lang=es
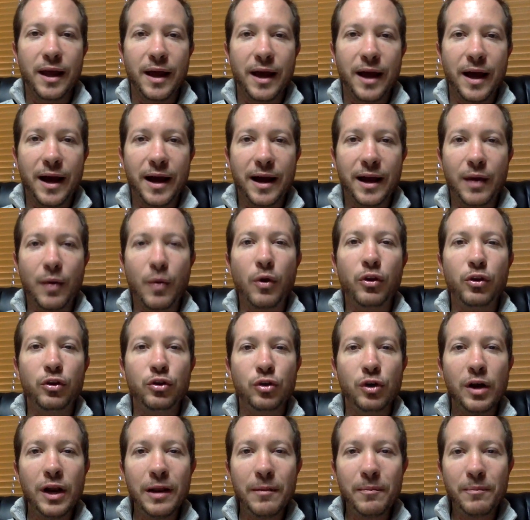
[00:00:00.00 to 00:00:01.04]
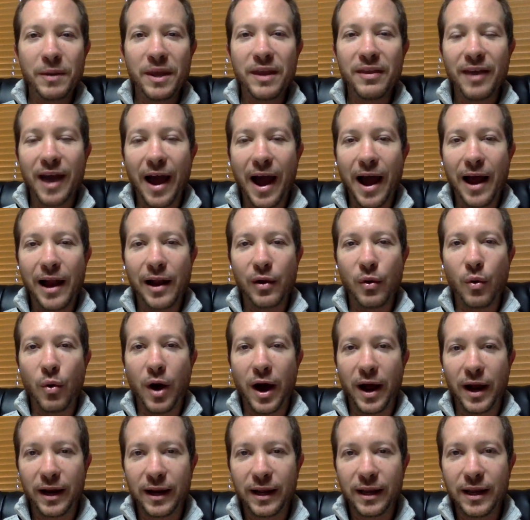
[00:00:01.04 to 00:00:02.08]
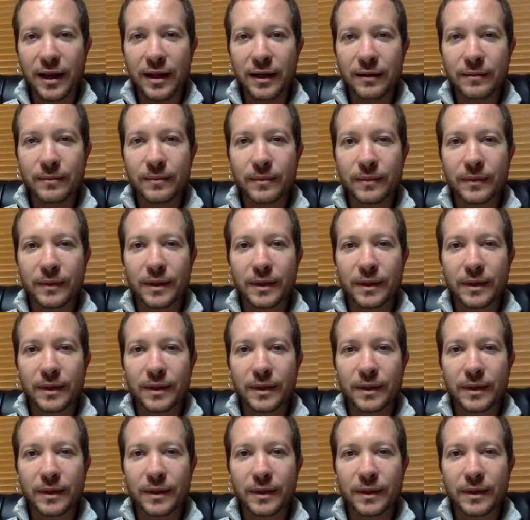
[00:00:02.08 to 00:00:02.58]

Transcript: a que cuando yo le pida algo a alguien,